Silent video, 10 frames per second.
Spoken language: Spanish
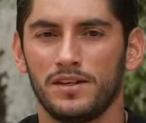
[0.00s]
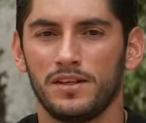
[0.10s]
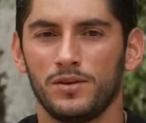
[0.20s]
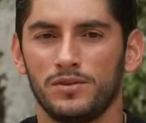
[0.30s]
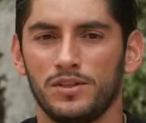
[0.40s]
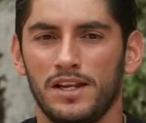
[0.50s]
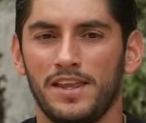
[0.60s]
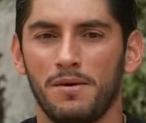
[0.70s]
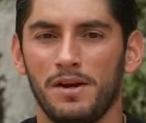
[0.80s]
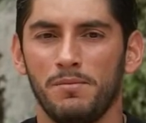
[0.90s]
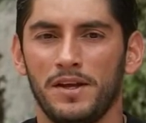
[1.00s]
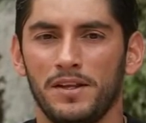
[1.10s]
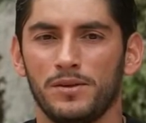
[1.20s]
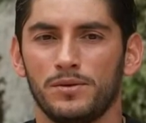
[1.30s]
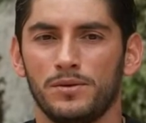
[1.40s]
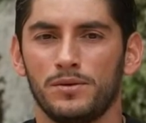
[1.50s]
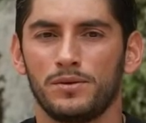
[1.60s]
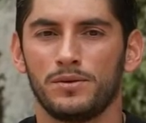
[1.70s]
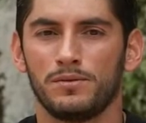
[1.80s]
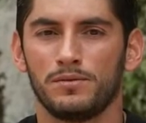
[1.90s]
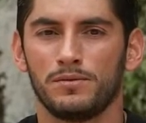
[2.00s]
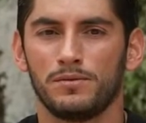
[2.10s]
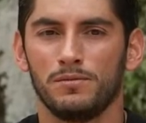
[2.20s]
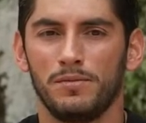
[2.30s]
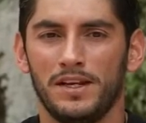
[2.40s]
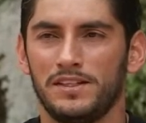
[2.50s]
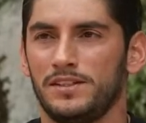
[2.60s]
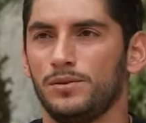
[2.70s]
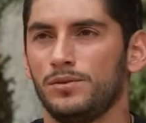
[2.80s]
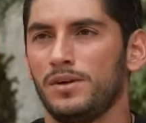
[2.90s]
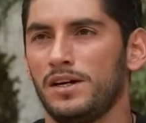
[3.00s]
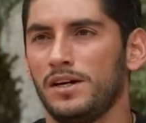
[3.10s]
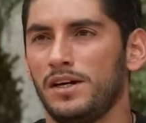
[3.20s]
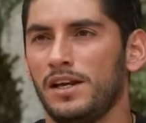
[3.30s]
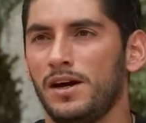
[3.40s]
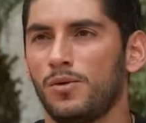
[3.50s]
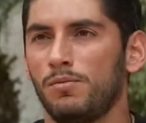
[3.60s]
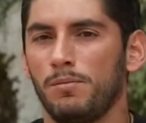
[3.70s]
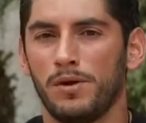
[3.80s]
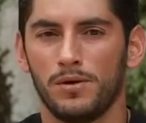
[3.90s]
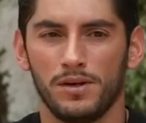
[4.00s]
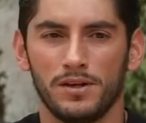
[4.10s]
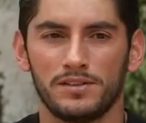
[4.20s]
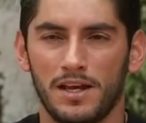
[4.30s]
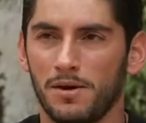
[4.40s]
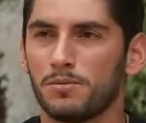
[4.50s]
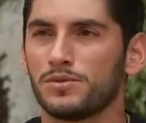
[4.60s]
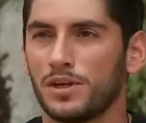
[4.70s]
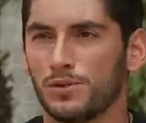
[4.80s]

eh, no se le daba el mérito merecido ¿no? a, la Copa, pero ahora sabemos que